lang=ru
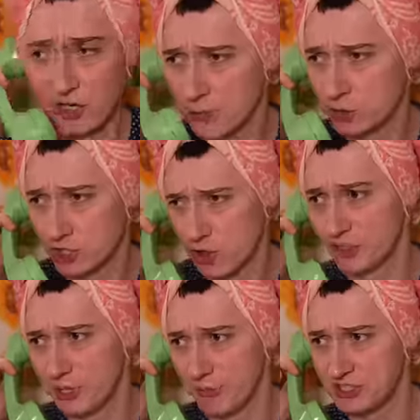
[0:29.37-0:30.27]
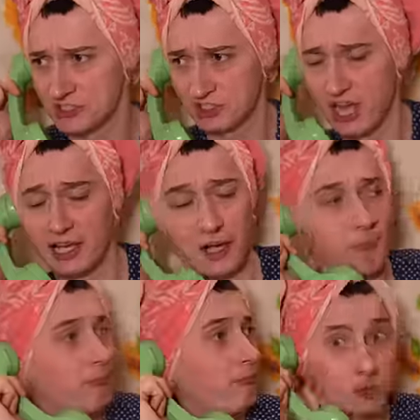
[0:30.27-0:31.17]
твоему-то что в этом месяце дали?
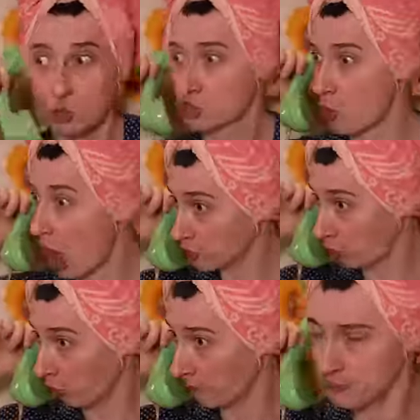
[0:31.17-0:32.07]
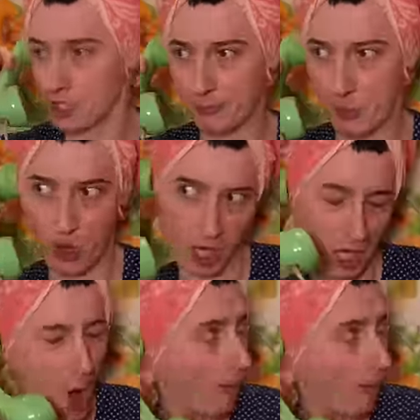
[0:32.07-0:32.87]
Тушенку? Неплохо.